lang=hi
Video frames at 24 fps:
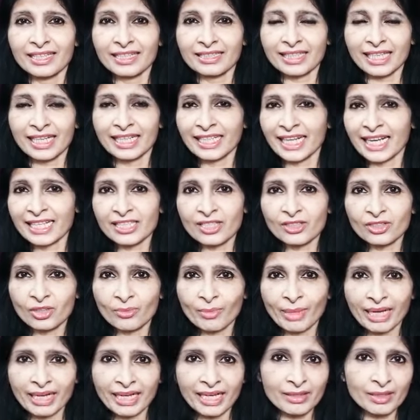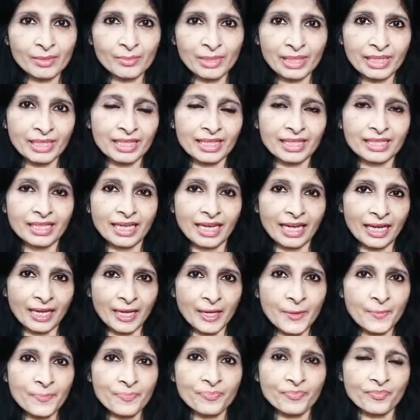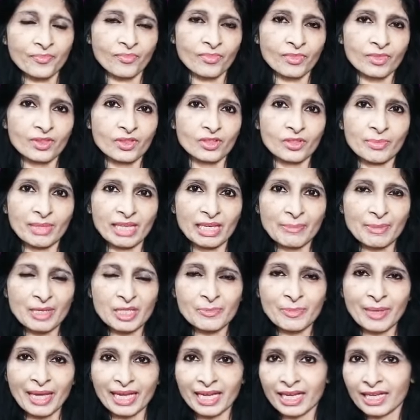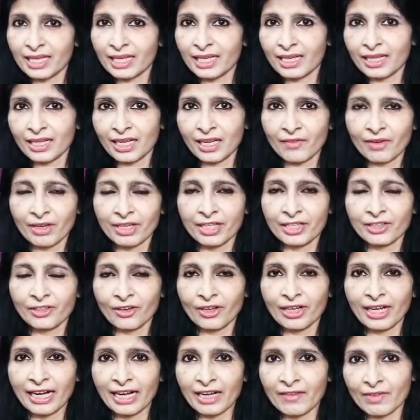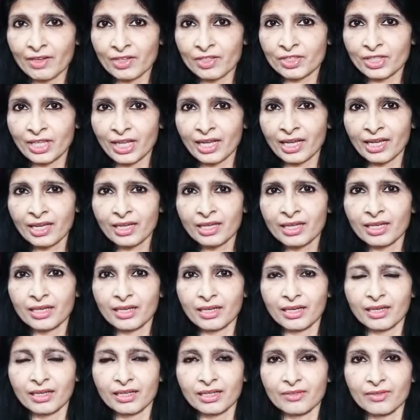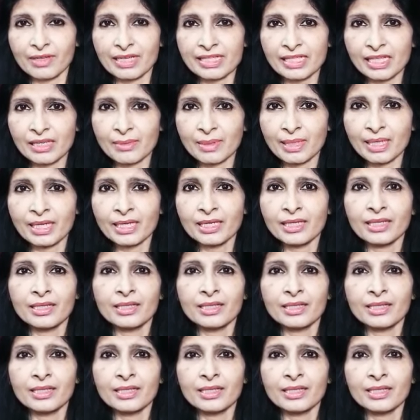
सैनिटाइज़र तो मार्केट में मिल नहीं रहा है तो मेरे पास पहले का रखा हुआ डिटॉल हैंड वॉश था और वैसे भी